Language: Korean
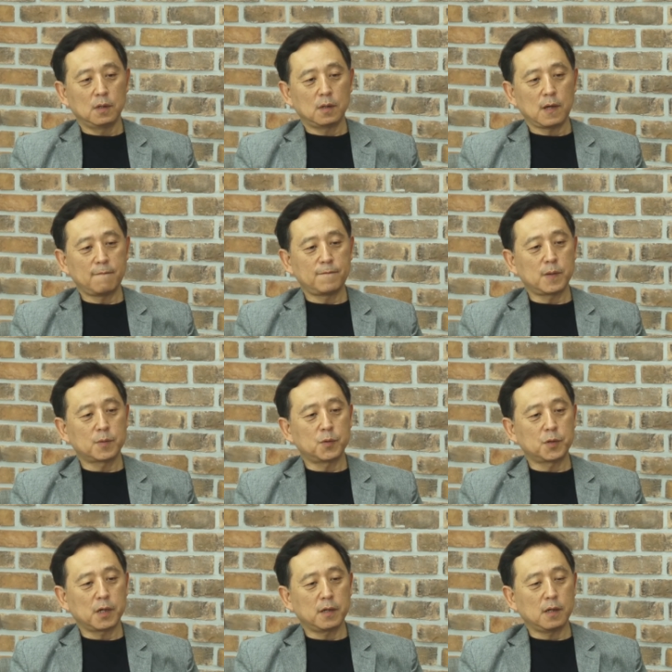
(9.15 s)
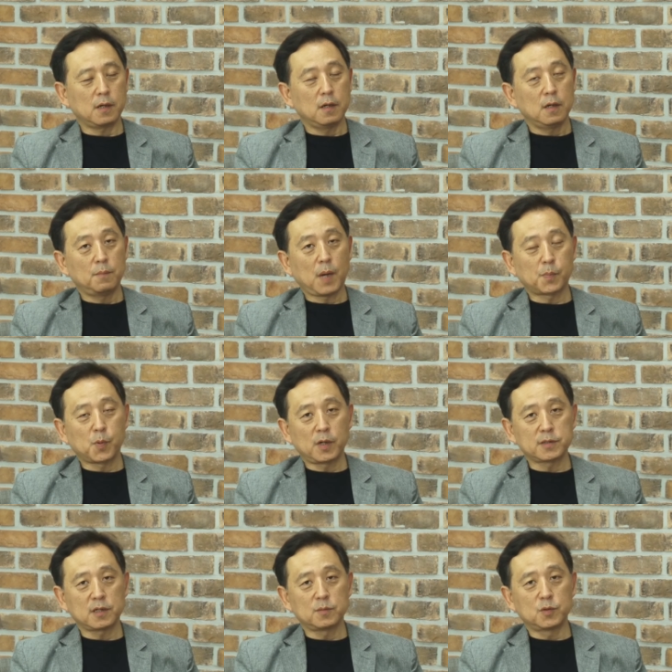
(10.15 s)
F5 코리아의 박병화
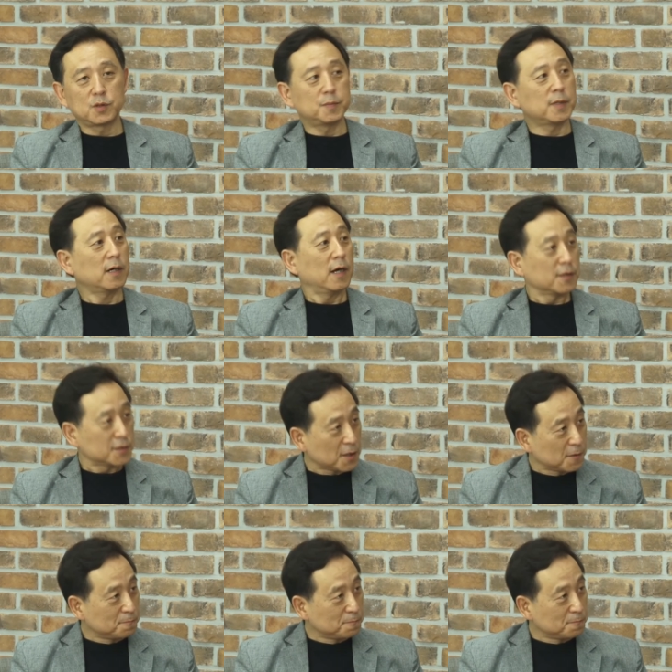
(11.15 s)
차장님 모셨습니다. 안녕하세요.